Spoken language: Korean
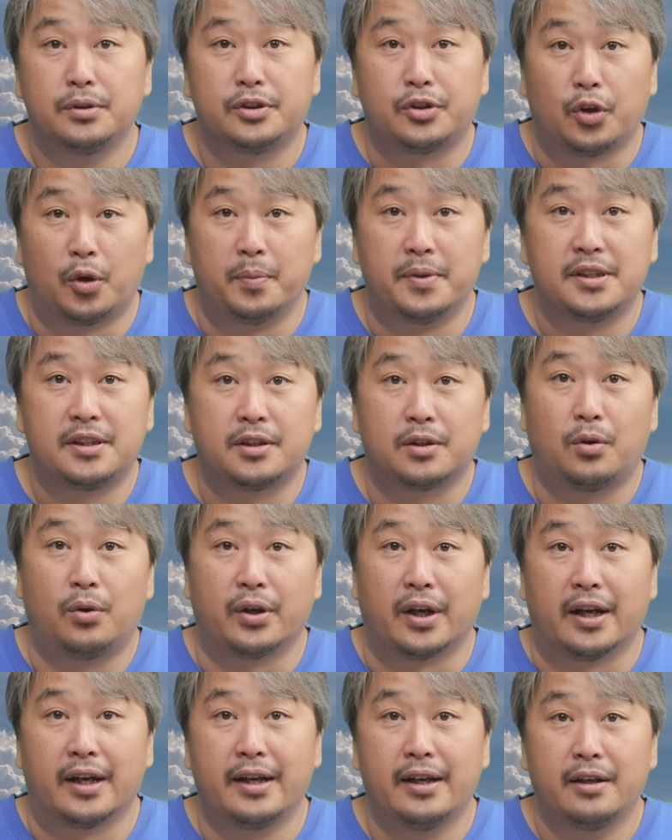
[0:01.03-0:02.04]
스트로비스트
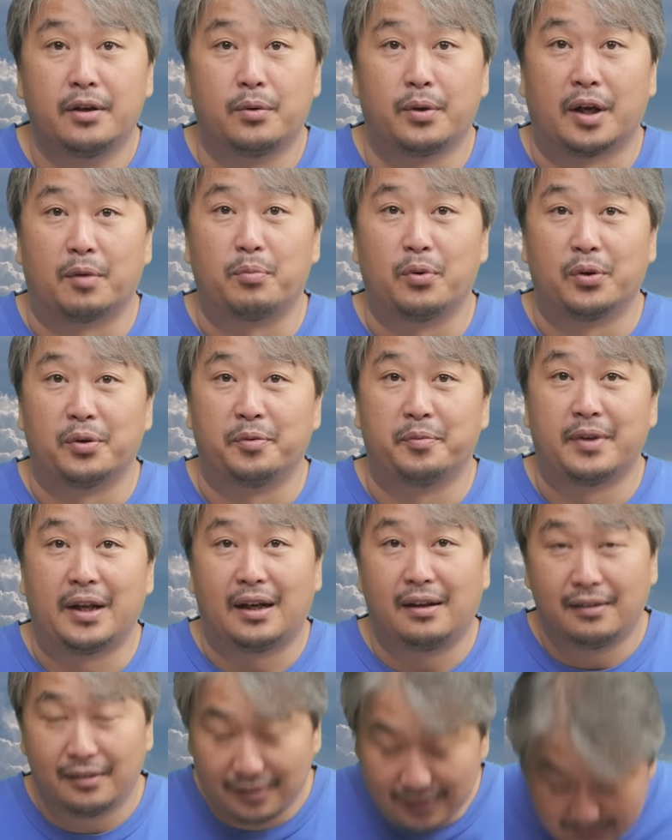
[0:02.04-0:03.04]
코리아의 권학봉입니다.